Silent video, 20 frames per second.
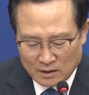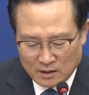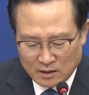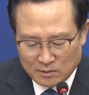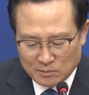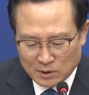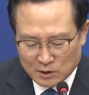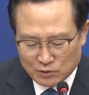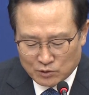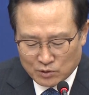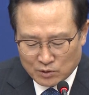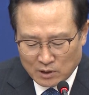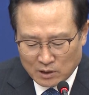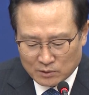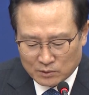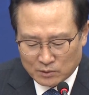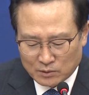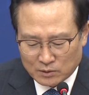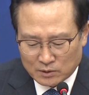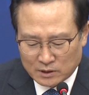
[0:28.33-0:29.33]
이번
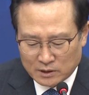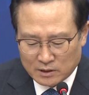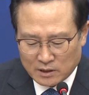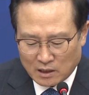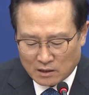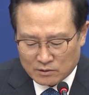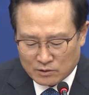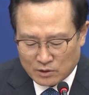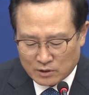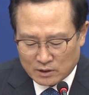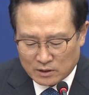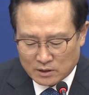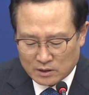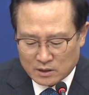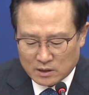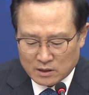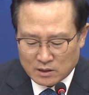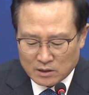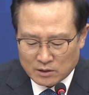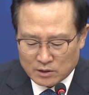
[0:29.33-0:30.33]
주라도 그 약속이
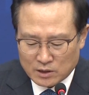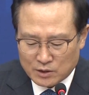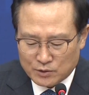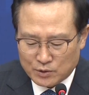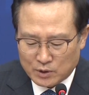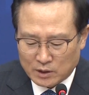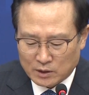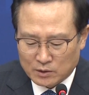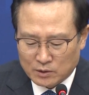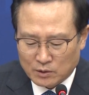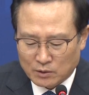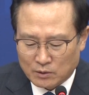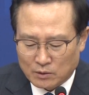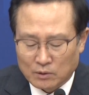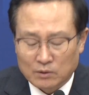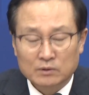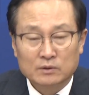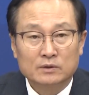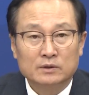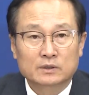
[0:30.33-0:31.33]
지켜질 수 있도록